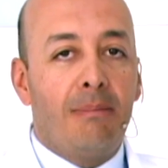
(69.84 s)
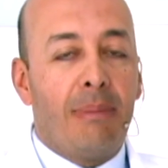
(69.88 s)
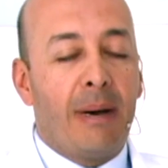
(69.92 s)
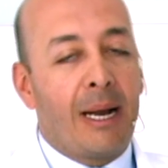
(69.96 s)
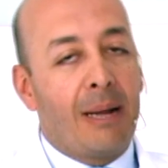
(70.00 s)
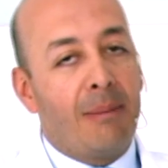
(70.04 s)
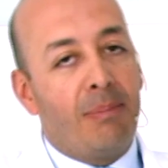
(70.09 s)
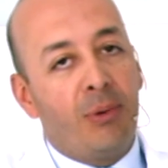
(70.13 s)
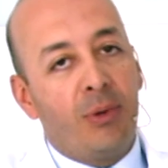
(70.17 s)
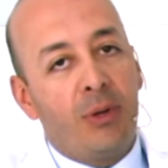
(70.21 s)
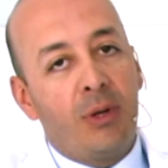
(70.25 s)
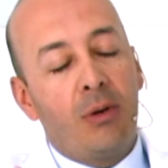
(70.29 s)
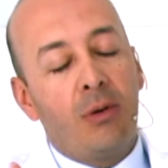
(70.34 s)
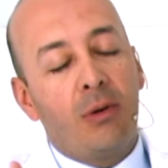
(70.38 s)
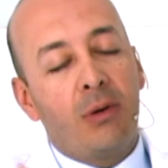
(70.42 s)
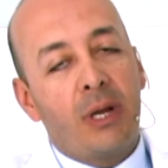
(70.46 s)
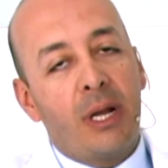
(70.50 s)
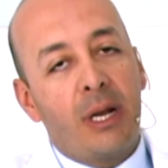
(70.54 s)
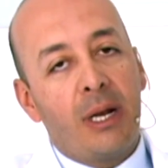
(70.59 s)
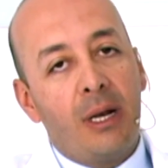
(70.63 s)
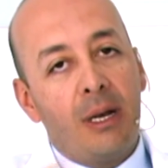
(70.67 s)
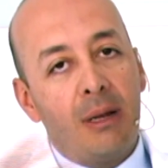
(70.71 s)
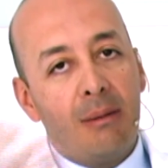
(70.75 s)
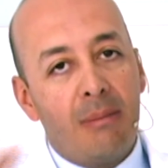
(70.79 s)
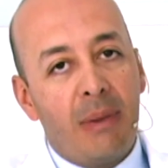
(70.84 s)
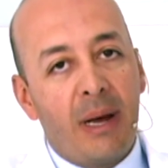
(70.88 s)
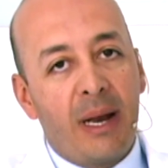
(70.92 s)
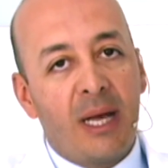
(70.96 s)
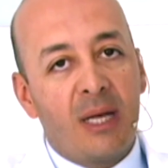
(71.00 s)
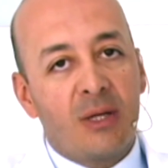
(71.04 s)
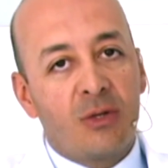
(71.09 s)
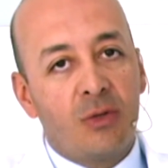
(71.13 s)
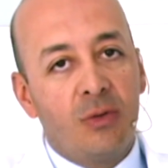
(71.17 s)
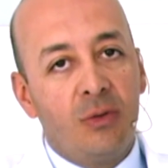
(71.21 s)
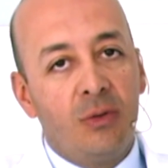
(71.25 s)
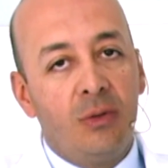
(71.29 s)
para poder lograr el
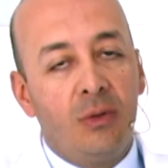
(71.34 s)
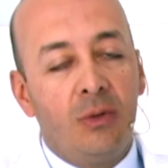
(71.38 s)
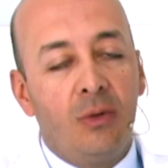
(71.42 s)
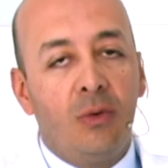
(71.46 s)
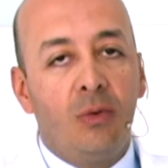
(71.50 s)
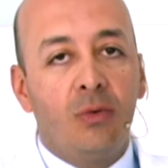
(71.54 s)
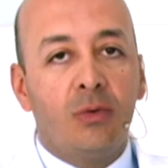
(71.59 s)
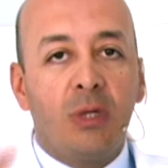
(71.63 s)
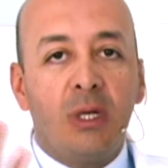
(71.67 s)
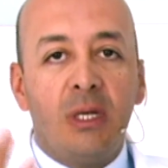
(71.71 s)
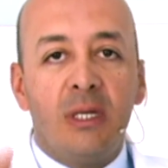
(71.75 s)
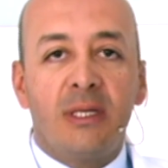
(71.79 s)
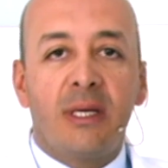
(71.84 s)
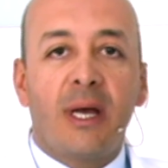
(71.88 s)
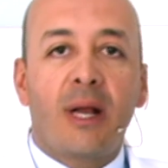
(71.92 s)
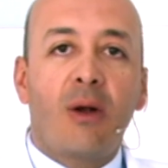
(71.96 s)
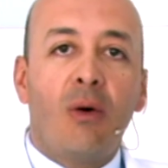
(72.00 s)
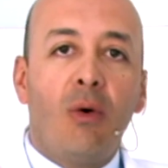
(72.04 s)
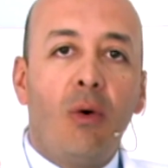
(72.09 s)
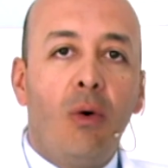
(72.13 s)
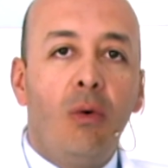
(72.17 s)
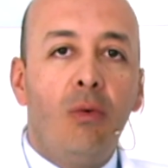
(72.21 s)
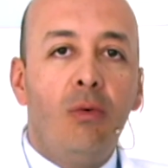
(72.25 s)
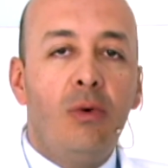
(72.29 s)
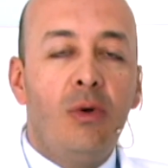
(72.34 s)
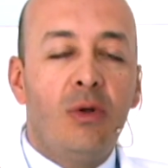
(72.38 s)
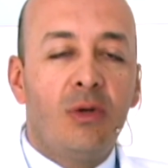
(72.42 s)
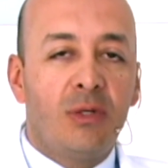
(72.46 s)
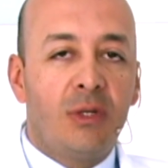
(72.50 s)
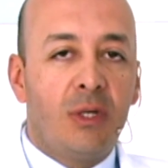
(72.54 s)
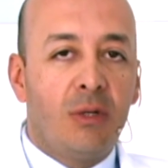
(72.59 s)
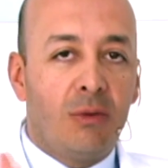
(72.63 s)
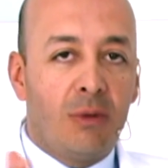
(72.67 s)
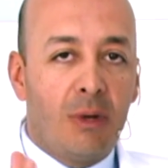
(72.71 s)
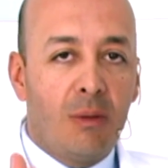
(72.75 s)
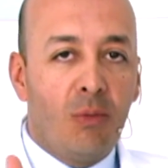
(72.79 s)
embarazo utilizar
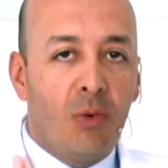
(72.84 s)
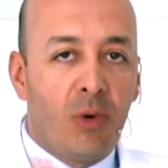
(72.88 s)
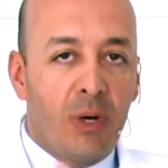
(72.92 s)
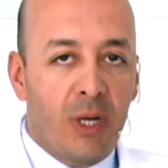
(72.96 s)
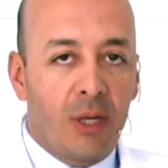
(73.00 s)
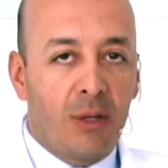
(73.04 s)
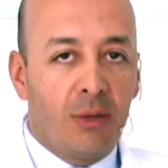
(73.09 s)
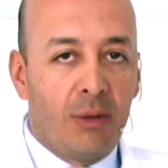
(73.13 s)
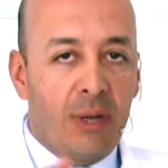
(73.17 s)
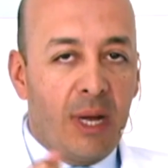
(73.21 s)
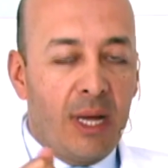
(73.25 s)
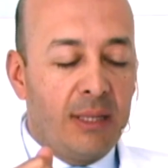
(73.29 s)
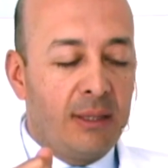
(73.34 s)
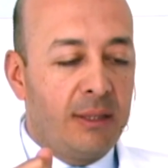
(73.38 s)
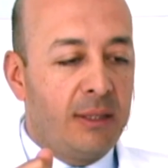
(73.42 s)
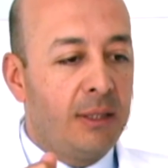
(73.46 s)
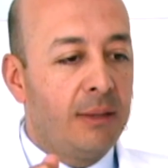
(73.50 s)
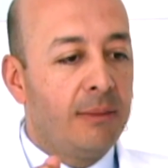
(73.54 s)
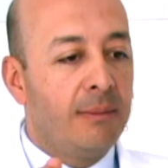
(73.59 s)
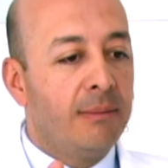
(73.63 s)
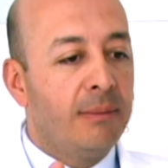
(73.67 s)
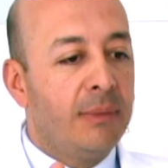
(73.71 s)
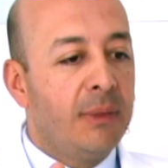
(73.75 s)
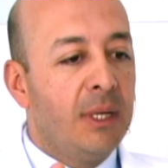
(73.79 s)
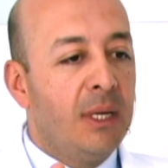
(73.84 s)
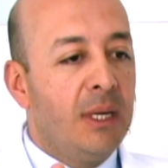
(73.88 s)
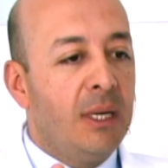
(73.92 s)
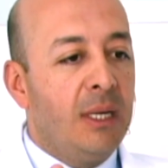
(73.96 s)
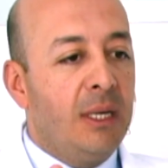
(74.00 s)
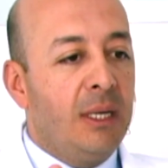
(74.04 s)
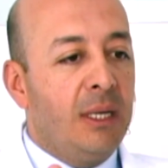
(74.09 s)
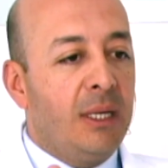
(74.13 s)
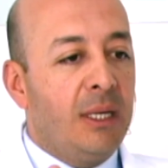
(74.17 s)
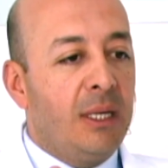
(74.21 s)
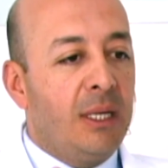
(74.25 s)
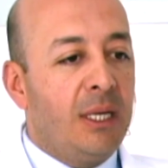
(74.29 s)
óvulos de una mujer donante.
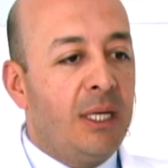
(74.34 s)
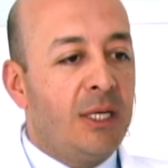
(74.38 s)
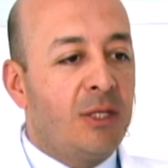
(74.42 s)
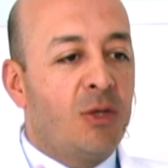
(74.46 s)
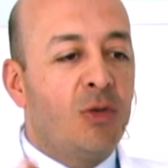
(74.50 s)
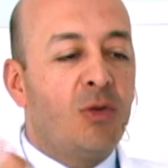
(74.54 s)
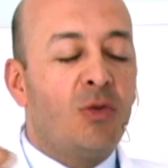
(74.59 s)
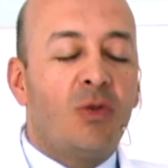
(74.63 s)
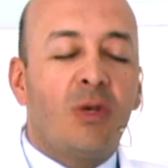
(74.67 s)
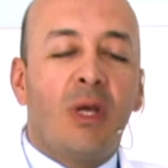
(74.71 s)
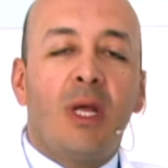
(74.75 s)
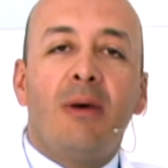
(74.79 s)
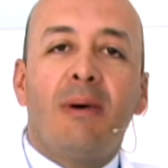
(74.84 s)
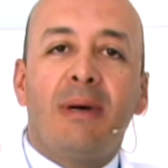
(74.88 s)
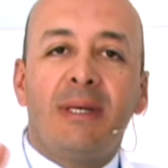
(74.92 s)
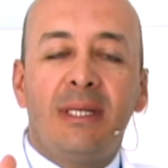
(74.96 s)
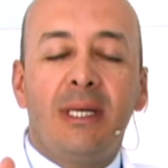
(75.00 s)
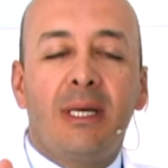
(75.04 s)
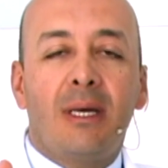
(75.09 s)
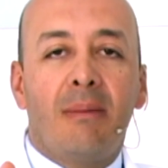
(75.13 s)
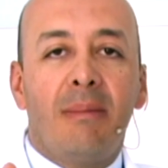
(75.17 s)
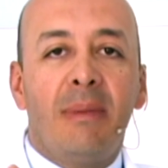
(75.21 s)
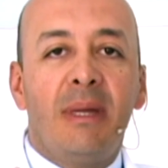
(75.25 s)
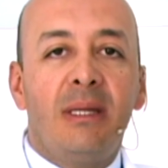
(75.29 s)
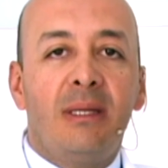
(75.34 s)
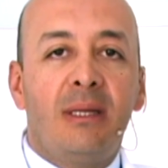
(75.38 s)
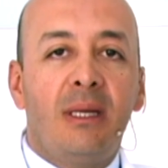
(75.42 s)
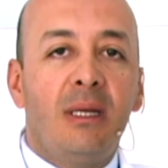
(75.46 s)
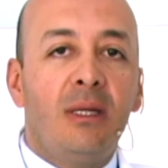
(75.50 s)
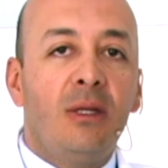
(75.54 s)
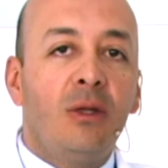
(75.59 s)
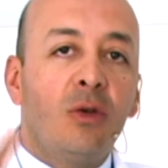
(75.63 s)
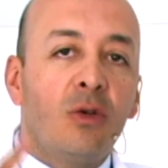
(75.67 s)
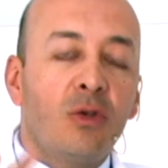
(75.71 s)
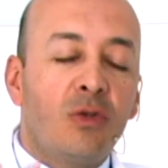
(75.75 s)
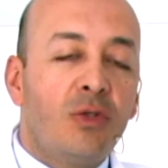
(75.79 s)
Esto sucede básicamente
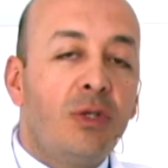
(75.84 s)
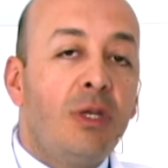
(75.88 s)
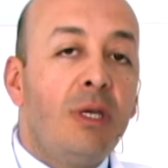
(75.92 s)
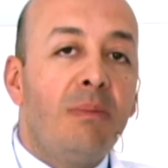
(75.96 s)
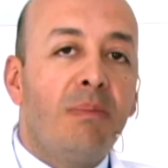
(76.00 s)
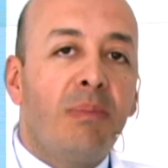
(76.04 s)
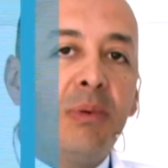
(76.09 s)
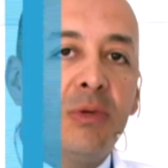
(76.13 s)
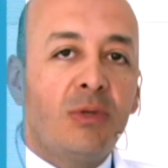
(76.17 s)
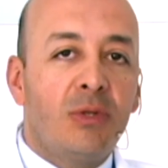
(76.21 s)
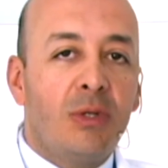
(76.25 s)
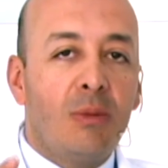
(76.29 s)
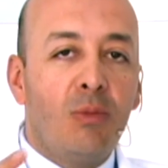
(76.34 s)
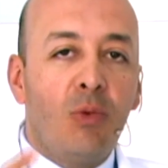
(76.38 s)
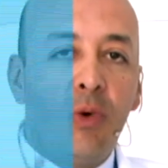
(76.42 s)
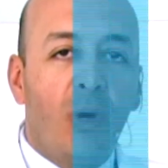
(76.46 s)
en dos tipos de